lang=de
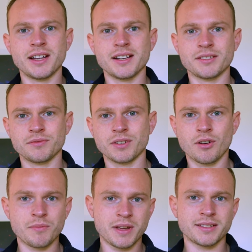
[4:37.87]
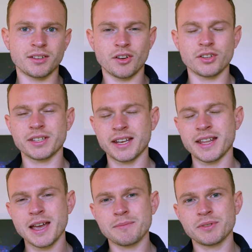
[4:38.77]
Ja, also wir kommen erst aus einer
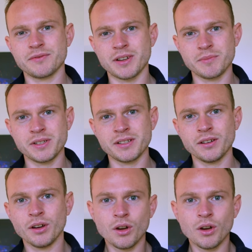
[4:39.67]
ärmlichen Familie